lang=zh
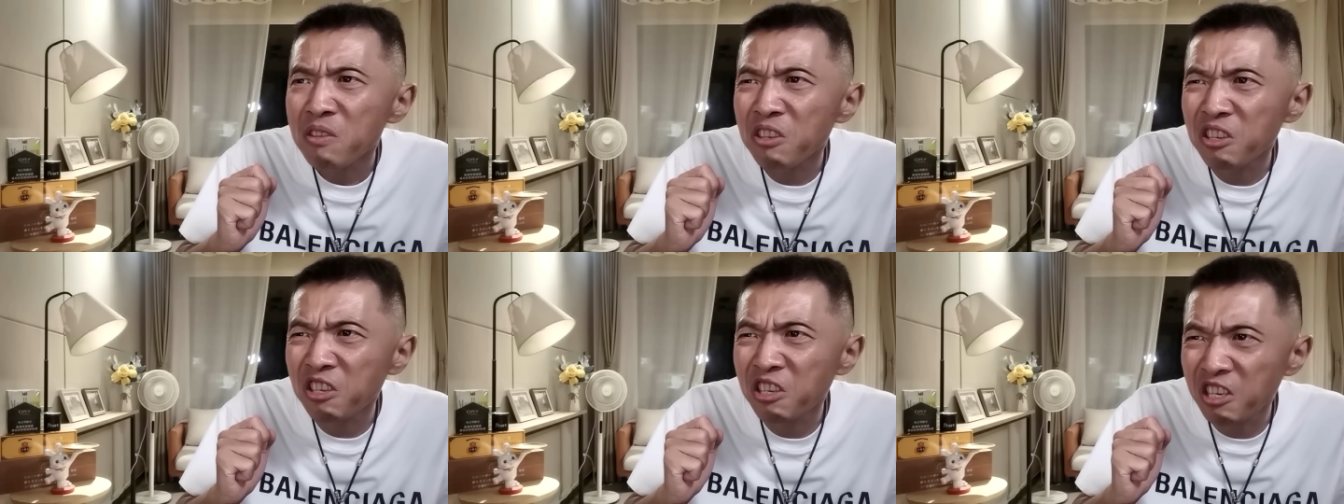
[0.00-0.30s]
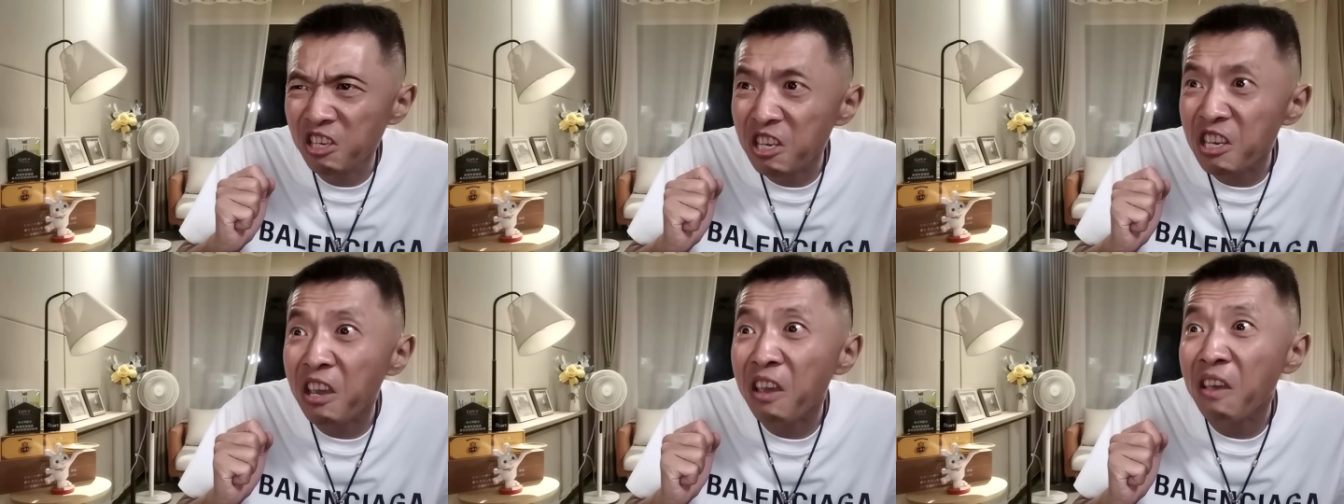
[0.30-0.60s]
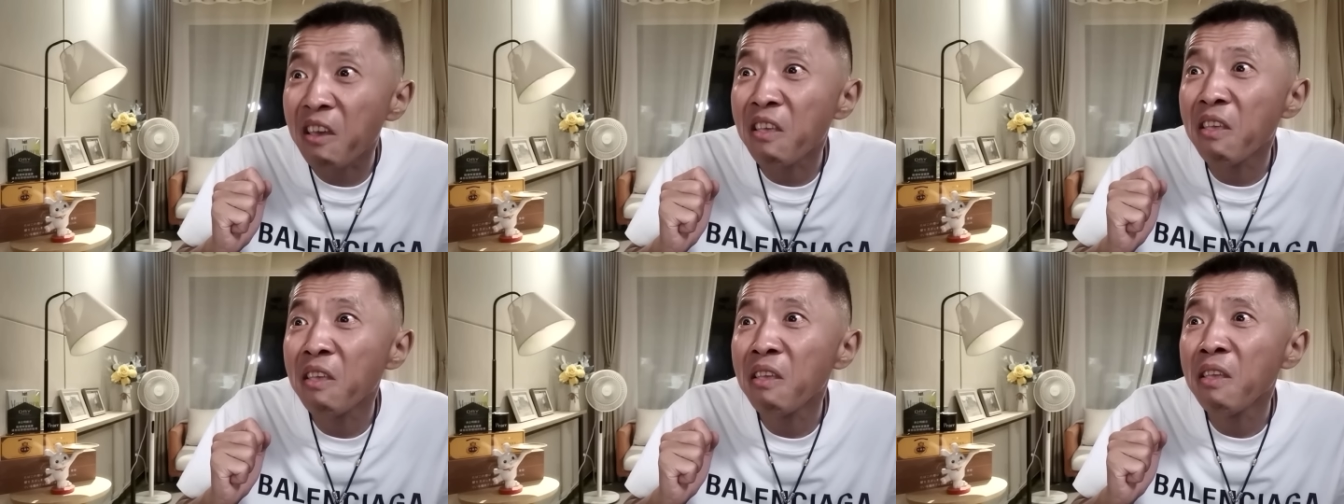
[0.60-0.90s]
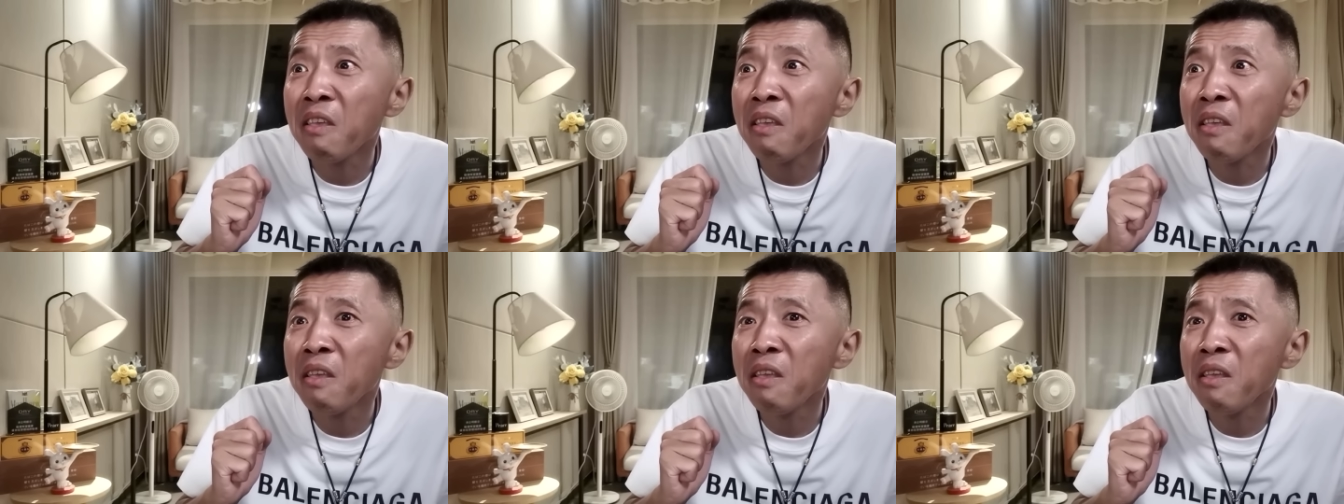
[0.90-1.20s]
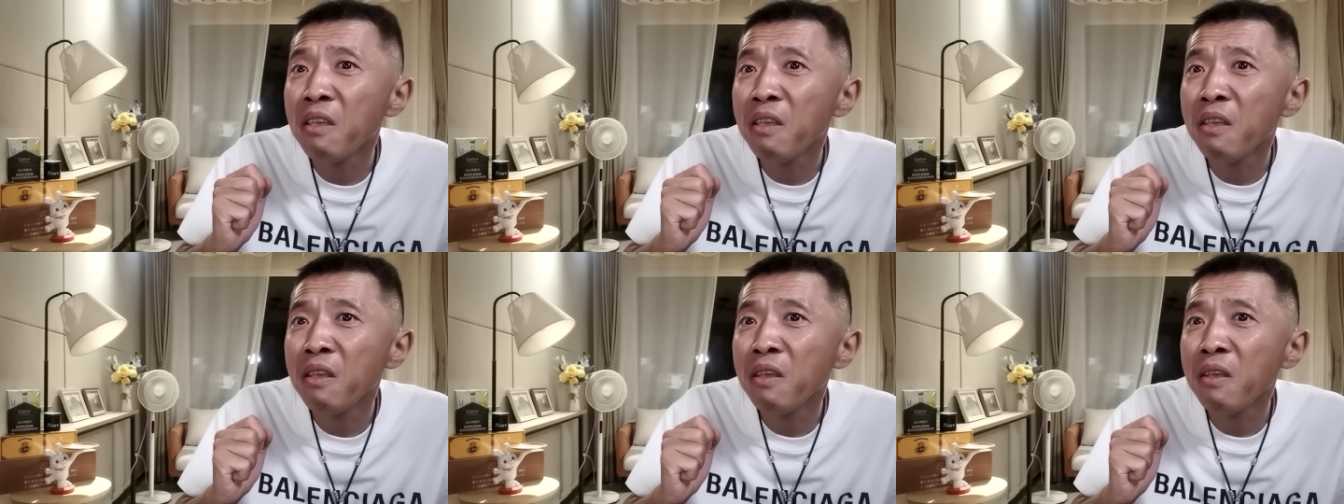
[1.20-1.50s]

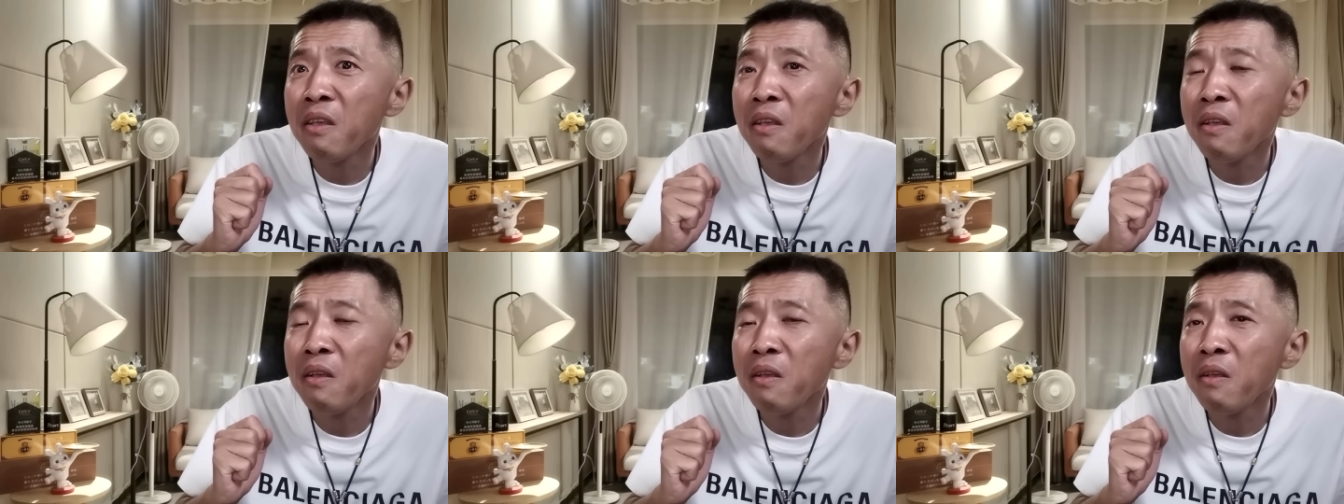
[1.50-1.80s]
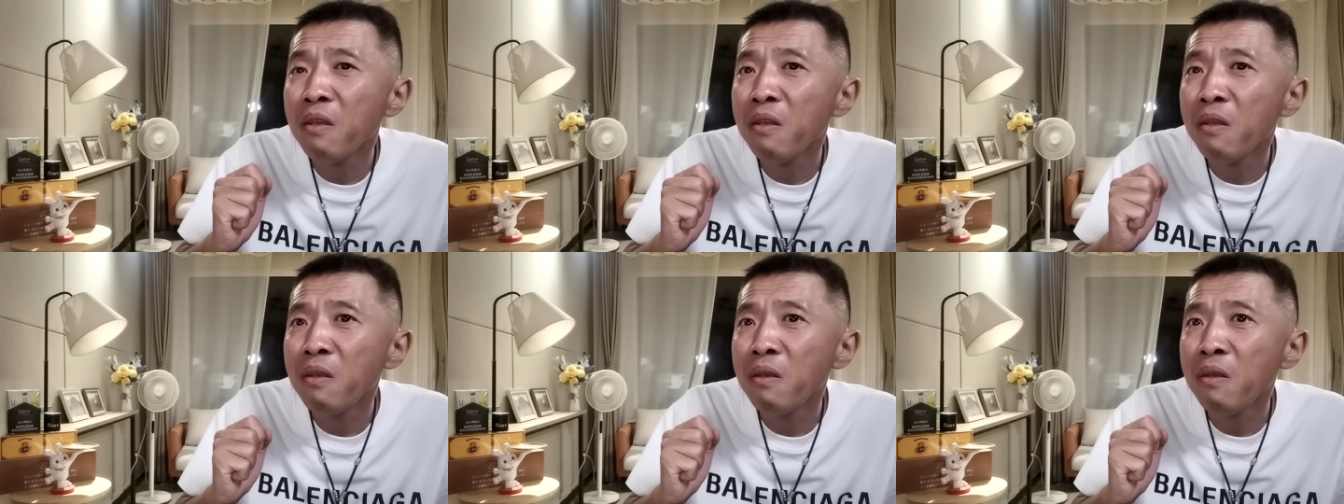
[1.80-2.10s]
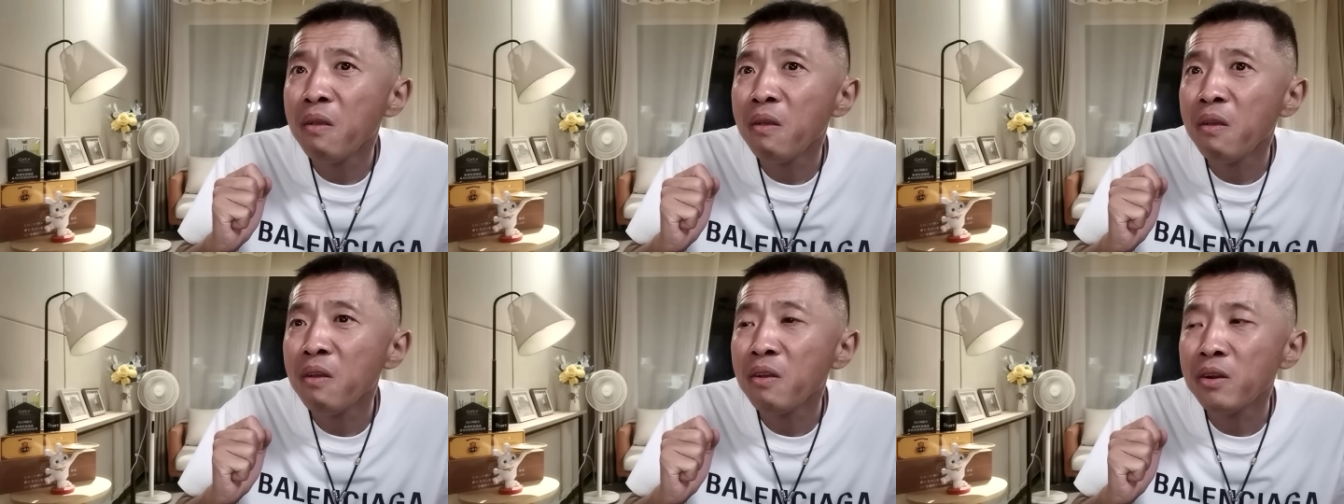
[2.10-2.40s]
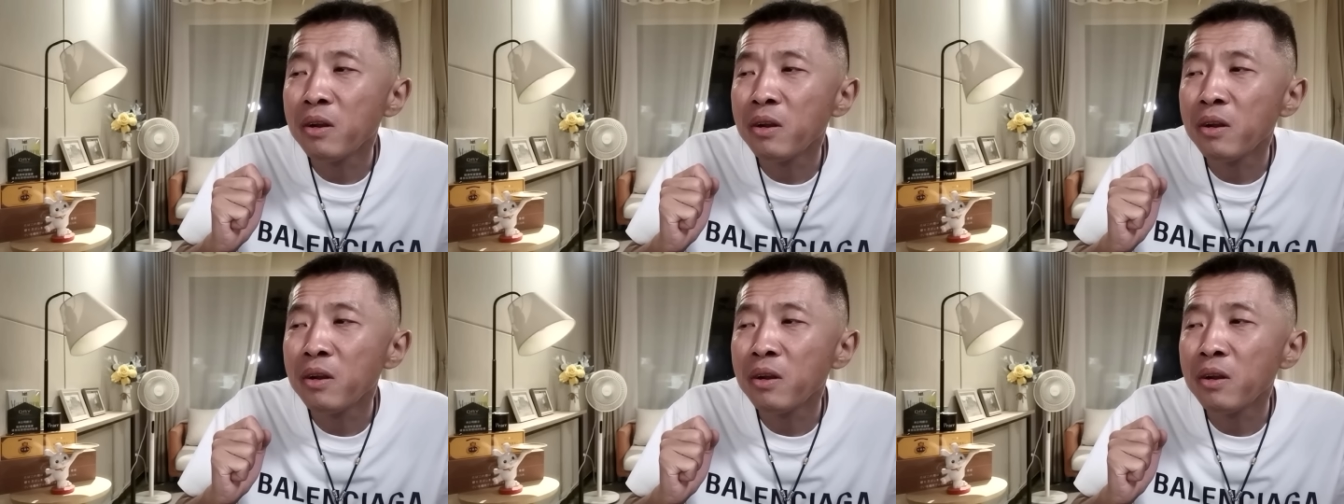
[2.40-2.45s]
钱”，